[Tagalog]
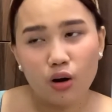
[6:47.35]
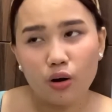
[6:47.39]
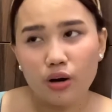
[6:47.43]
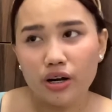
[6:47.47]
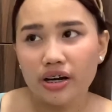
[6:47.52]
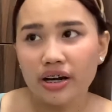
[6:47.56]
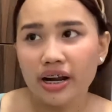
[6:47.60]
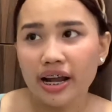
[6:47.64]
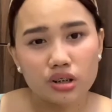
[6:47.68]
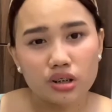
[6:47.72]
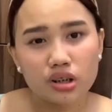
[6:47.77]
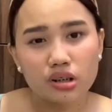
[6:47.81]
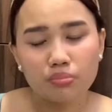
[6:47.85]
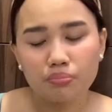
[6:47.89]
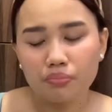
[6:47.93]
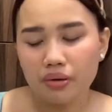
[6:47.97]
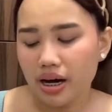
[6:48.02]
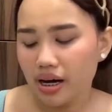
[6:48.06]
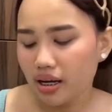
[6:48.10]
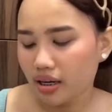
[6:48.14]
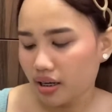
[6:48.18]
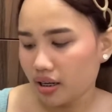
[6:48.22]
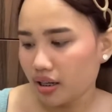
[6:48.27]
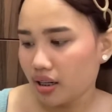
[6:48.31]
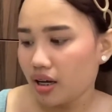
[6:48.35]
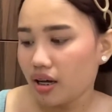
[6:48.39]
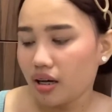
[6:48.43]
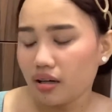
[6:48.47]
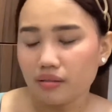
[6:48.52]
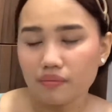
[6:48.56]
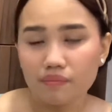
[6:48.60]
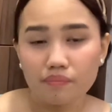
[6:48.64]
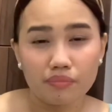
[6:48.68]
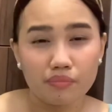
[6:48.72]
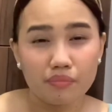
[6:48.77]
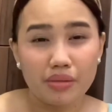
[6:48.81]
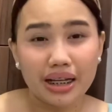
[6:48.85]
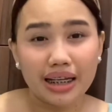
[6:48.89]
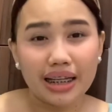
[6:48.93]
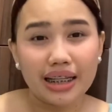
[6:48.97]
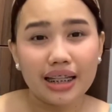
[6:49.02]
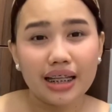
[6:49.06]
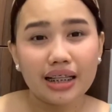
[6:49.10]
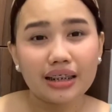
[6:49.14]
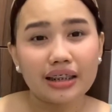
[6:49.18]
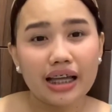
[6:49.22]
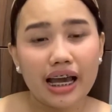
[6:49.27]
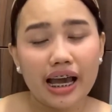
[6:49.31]
our hands para lang
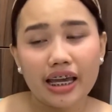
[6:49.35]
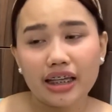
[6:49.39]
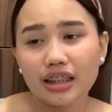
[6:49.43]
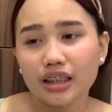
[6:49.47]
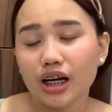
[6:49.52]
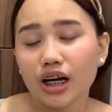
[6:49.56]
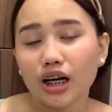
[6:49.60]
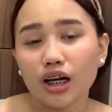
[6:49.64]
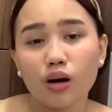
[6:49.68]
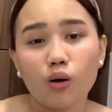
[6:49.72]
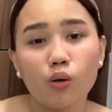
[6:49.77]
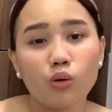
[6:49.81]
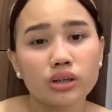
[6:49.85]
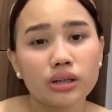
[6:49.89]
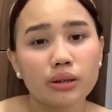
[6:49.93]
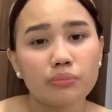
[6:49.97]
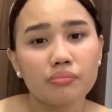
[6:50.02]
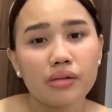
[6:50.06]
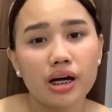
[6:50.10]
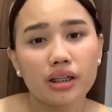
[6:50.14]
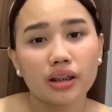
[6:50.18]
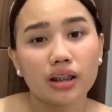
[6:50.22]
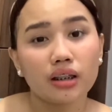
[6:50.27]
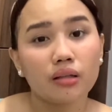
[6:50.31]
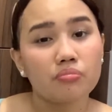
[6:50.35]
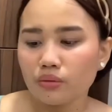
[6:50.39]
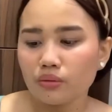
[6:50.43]
marinig tayo ng kausap natin.